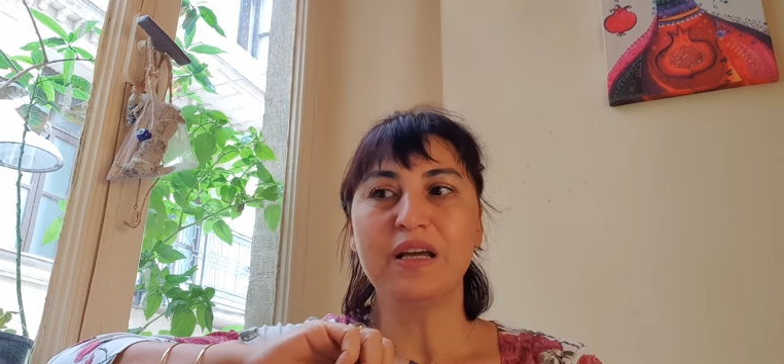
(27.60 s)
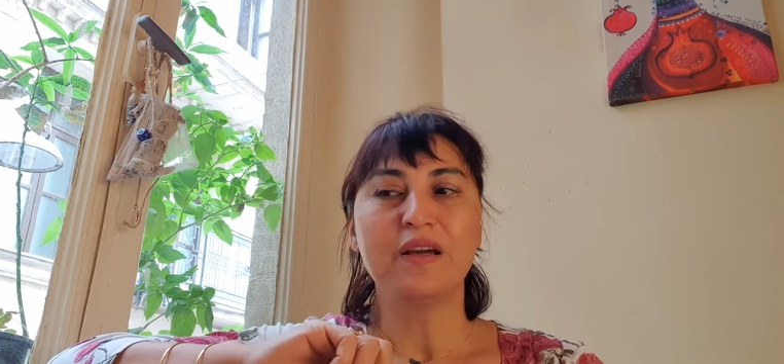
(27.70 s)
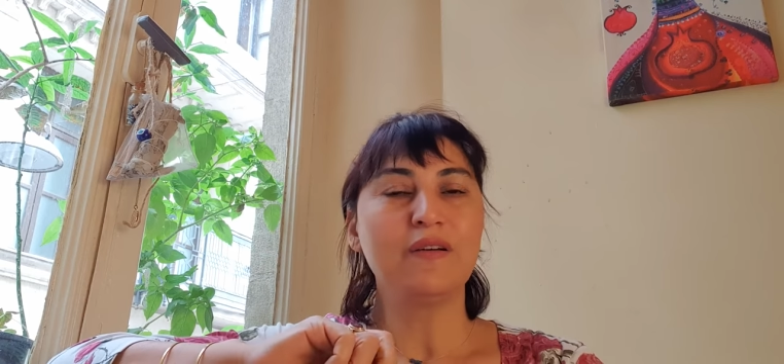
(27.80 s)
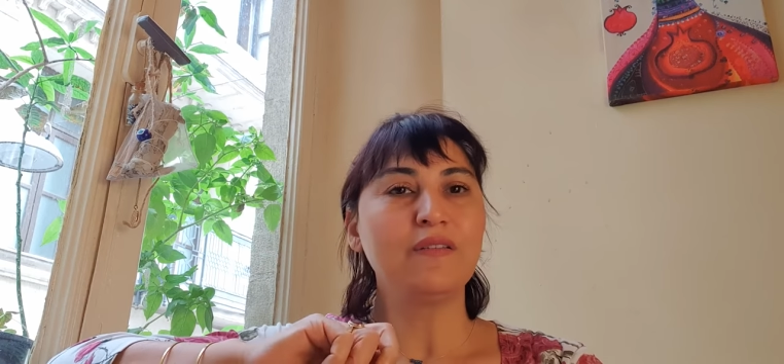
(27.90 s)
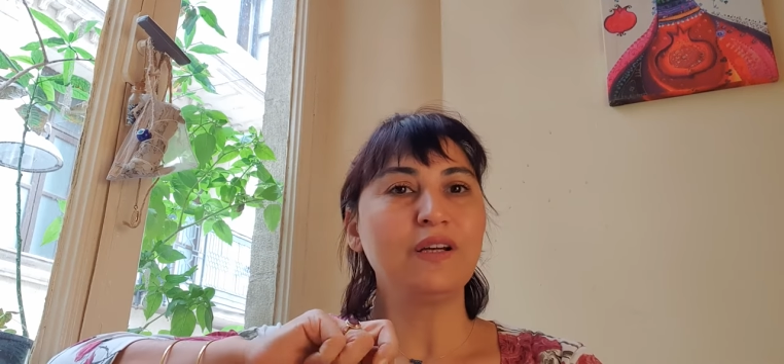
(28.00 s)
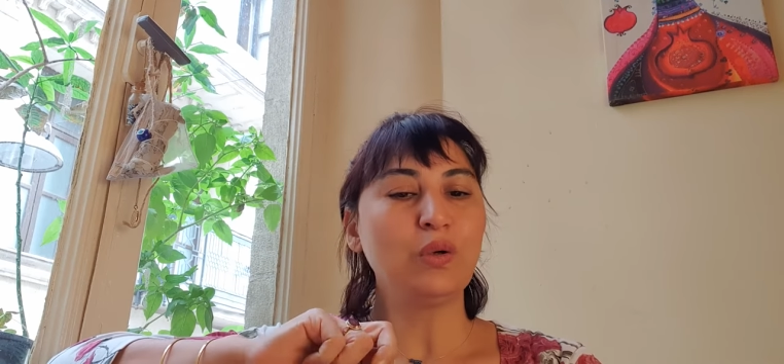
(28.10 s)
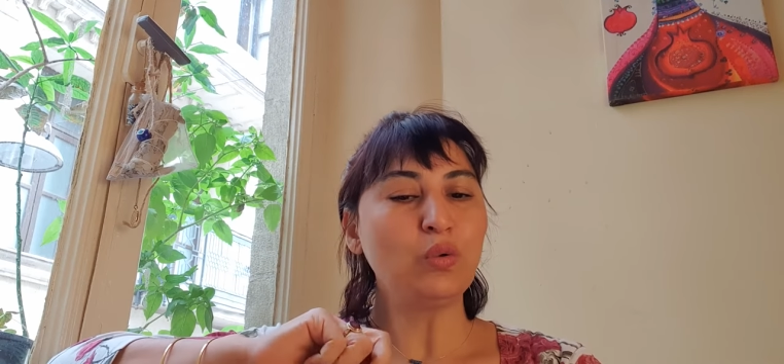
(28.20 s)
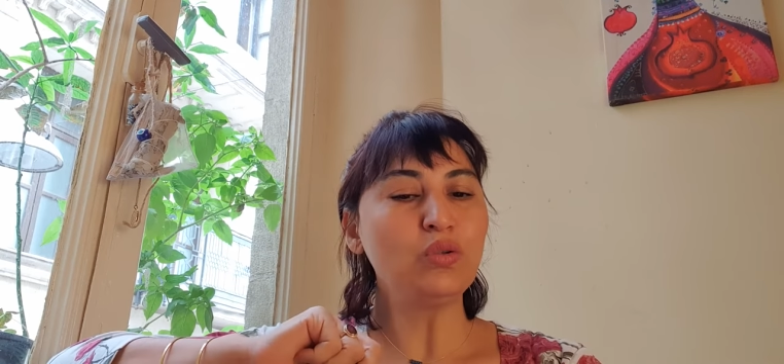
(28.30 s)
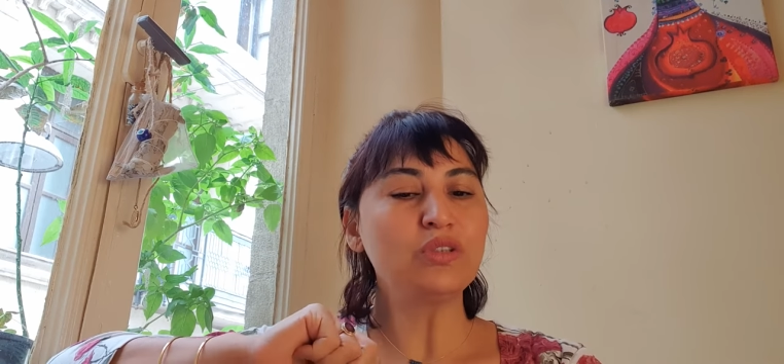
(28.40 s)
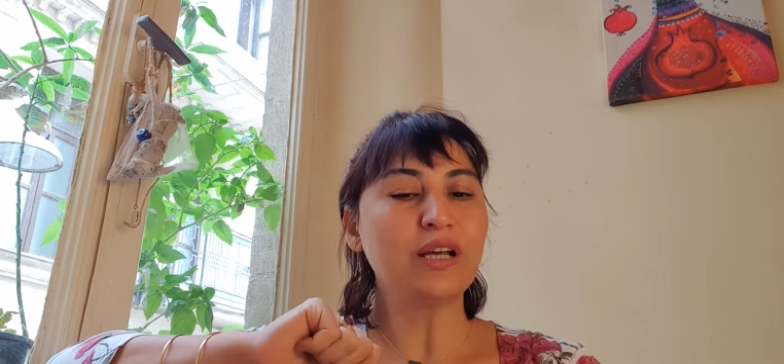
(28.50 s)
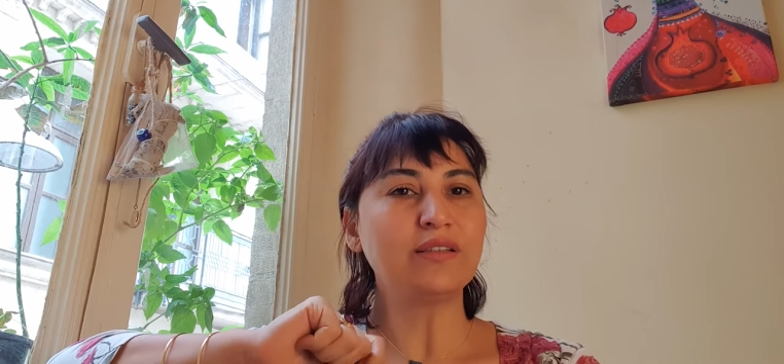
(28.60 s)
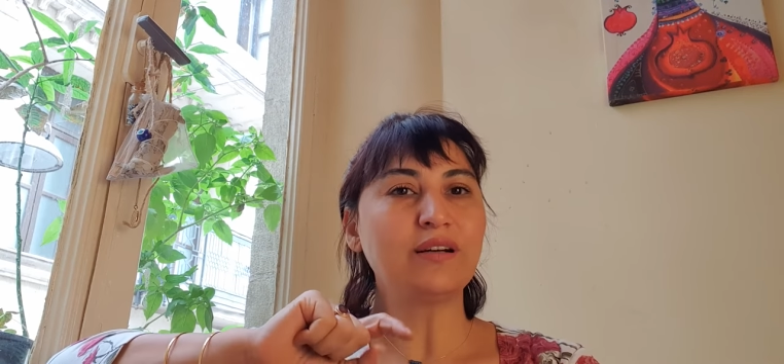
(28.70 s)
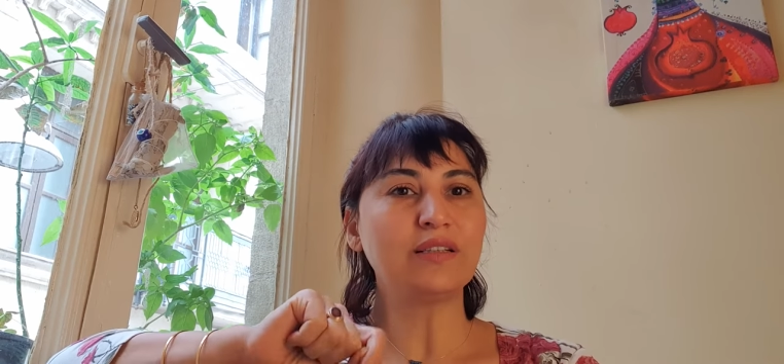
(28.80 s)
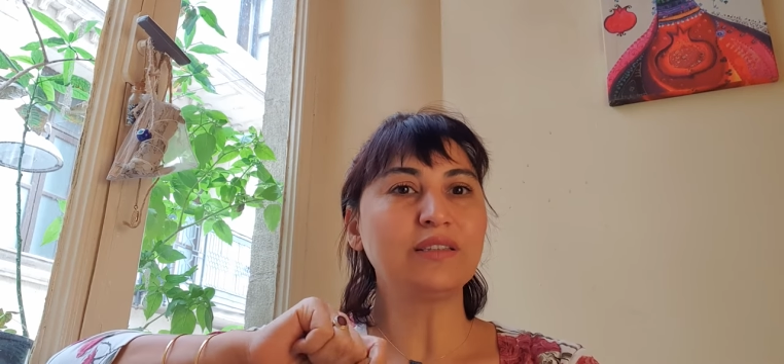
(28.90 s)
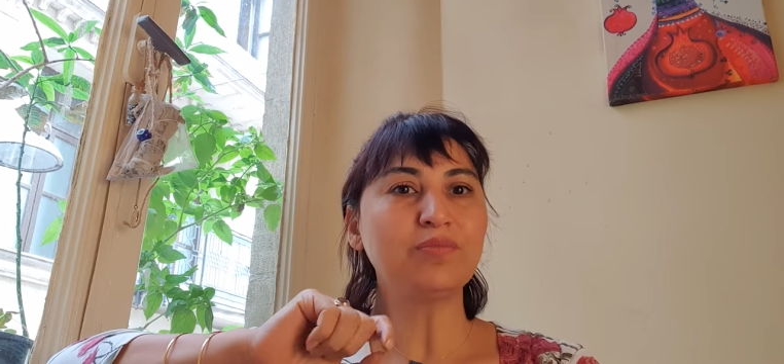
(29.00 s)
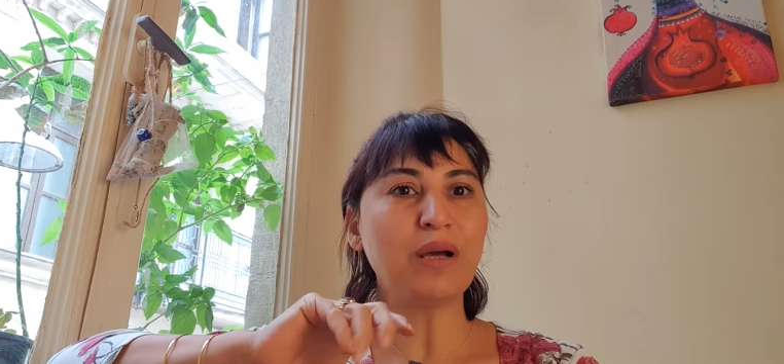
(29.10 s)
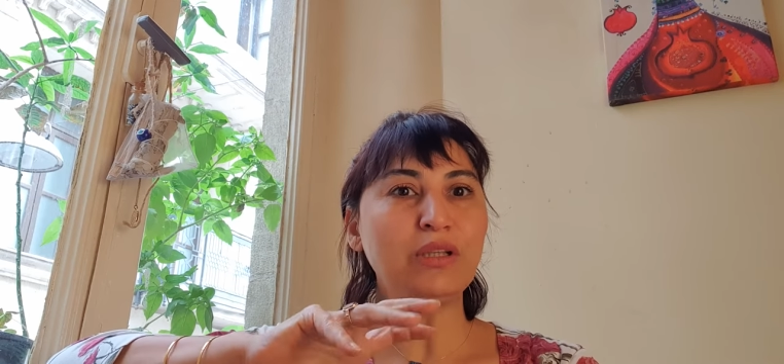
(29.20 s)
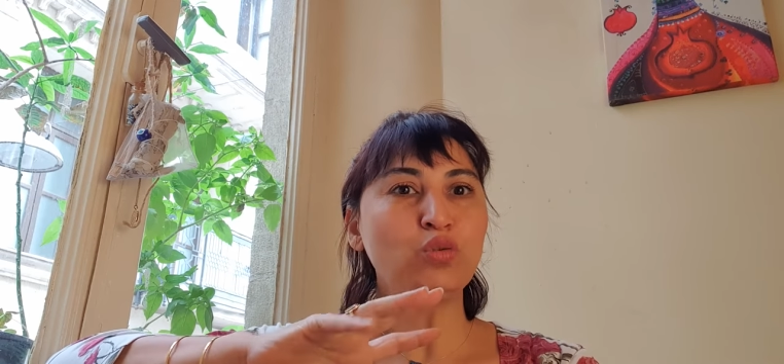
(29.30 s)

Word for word: Ve o yüzden de artık ben